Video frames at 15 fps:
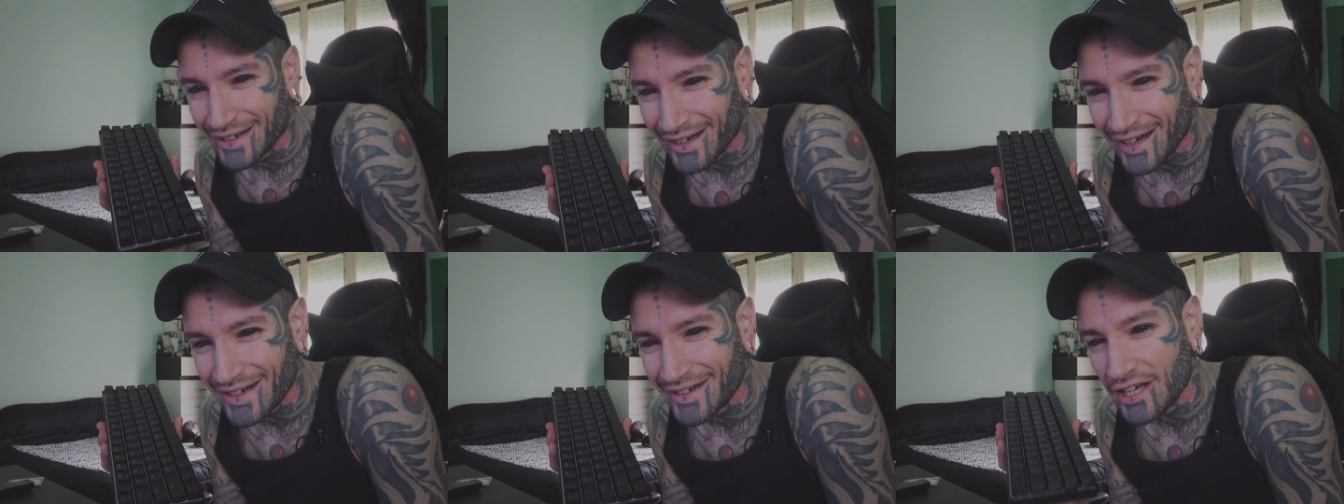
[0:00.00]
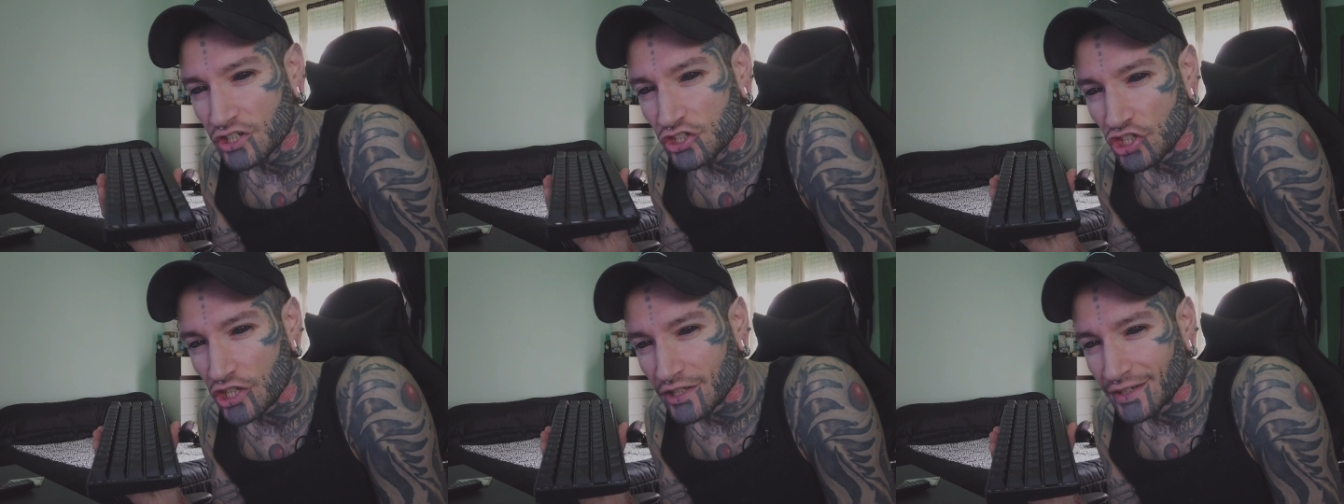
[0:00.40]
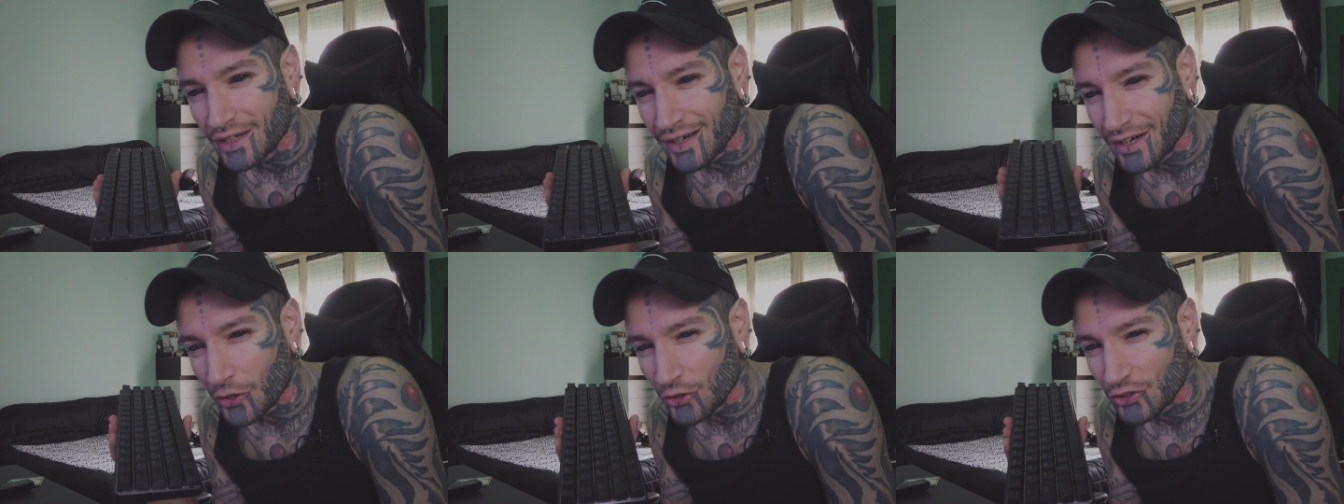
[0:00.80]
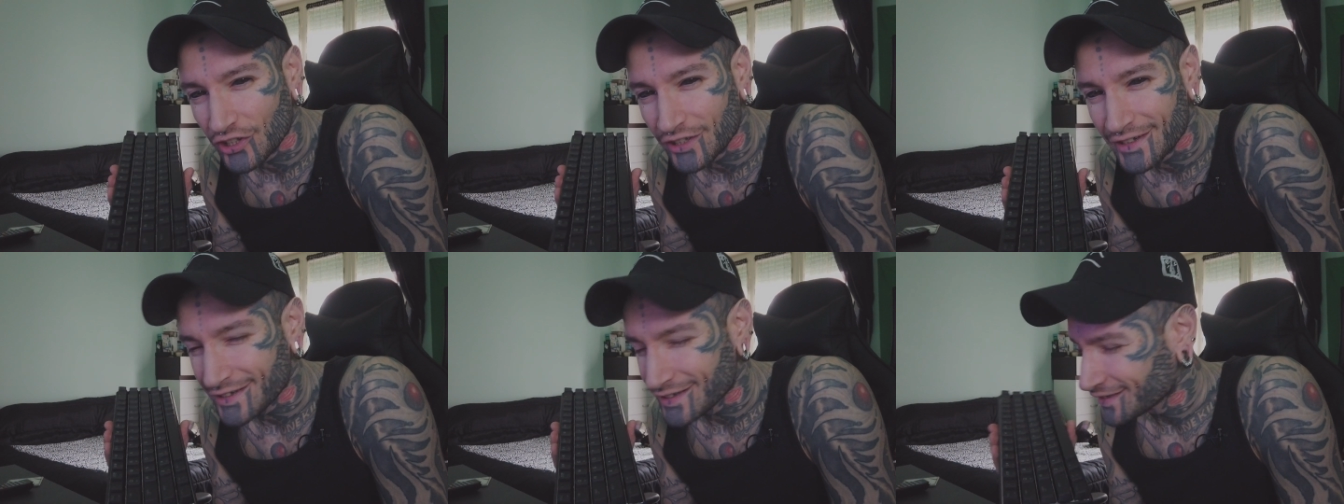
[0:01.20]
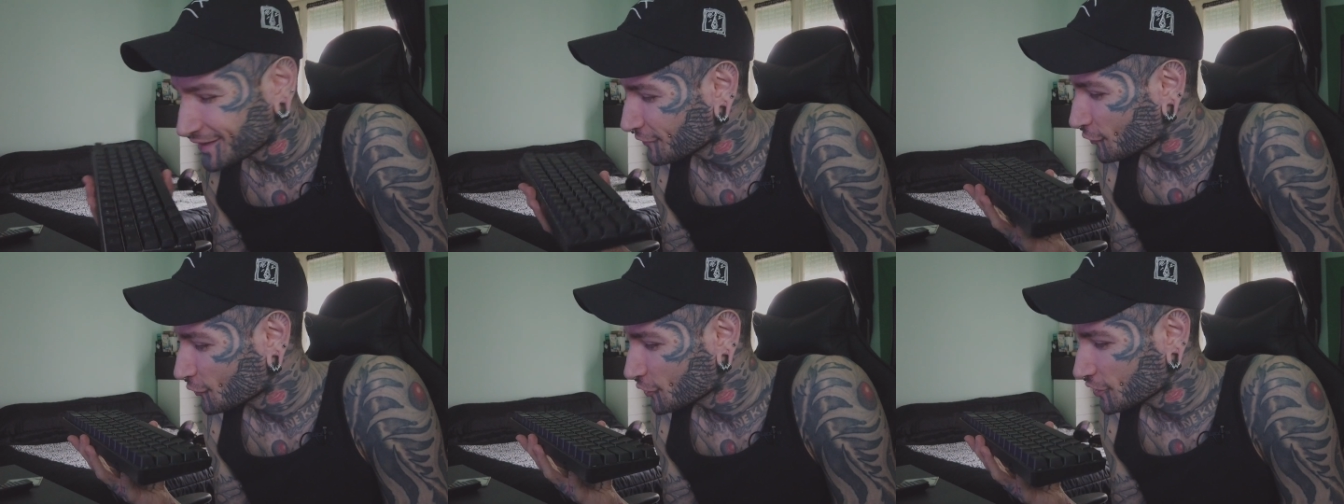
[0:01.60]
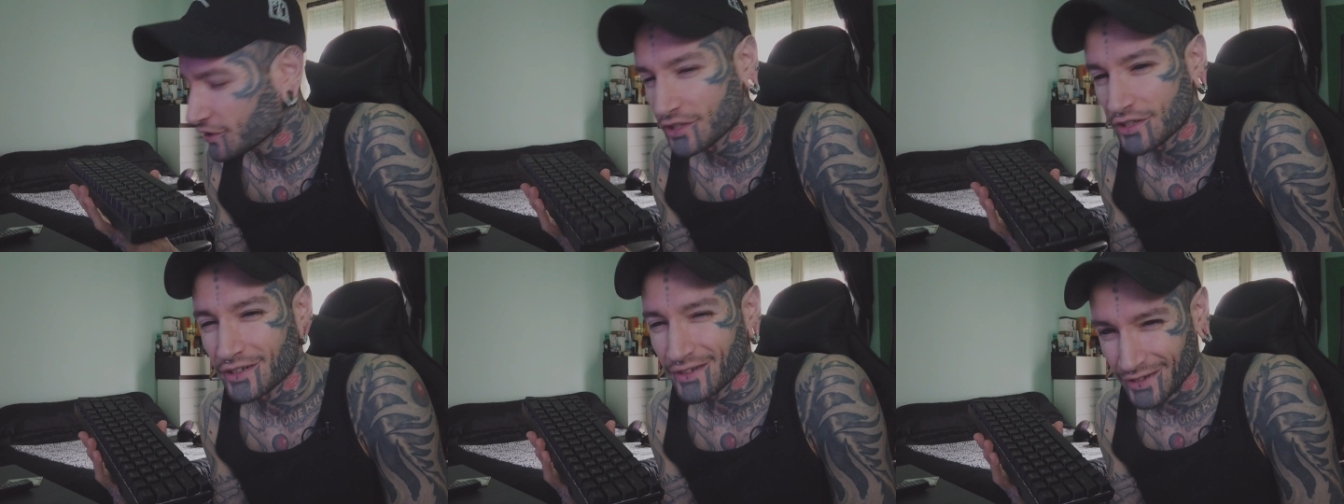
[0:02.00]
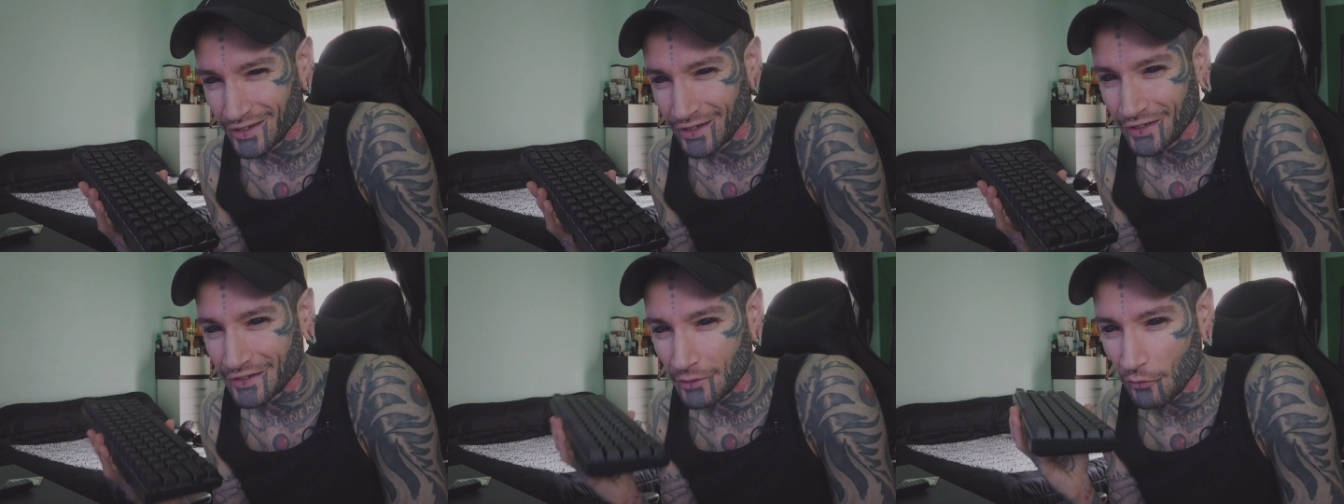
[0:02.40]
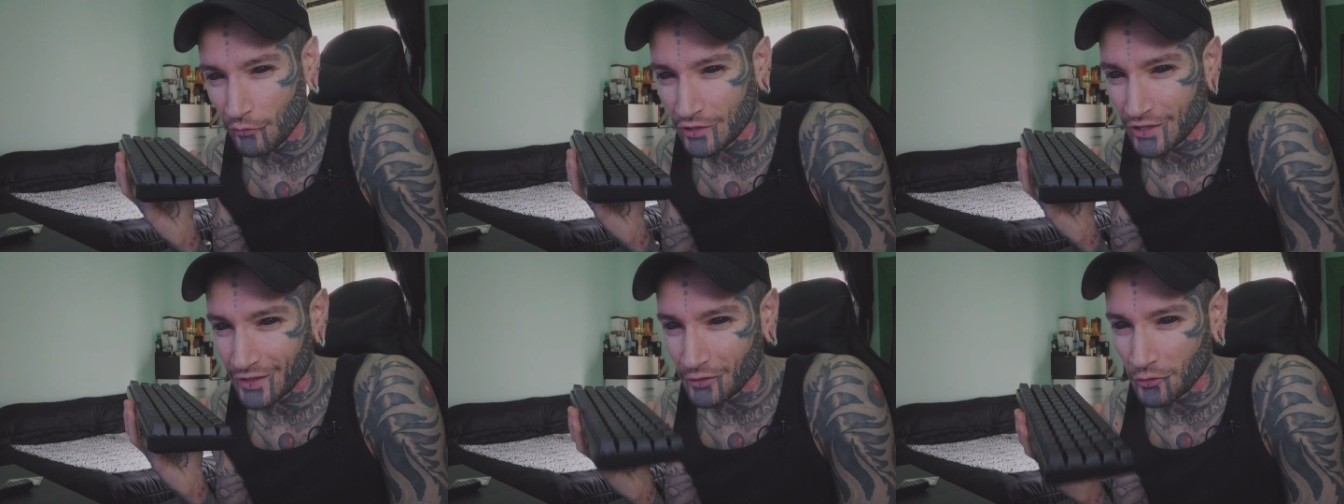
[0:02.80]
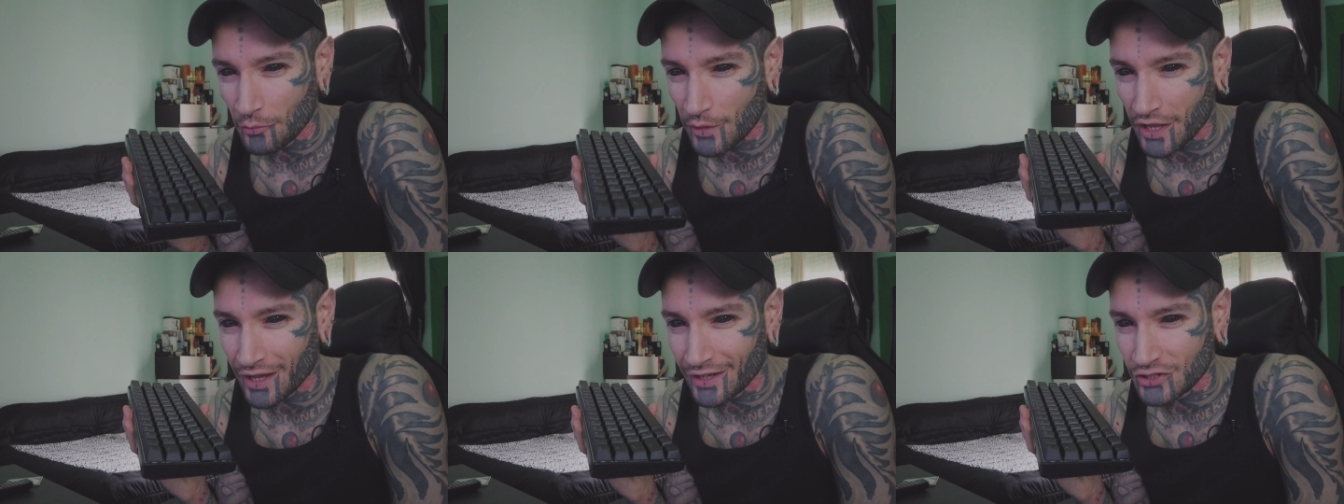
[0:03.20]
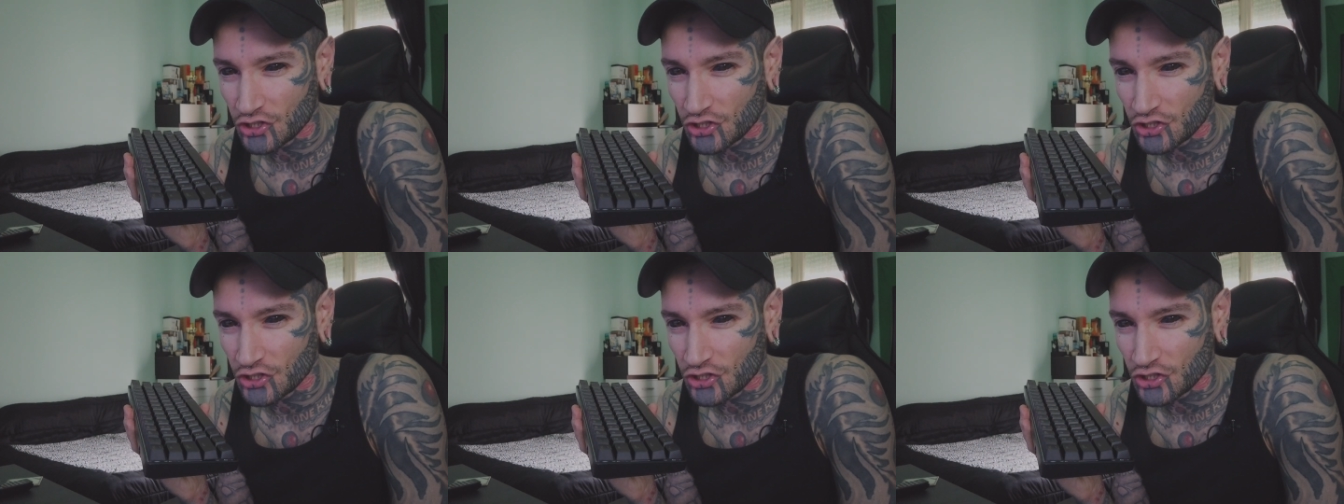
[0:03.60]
direi di accenderla cosa ne dite voi? sì andiamo a vedere com'è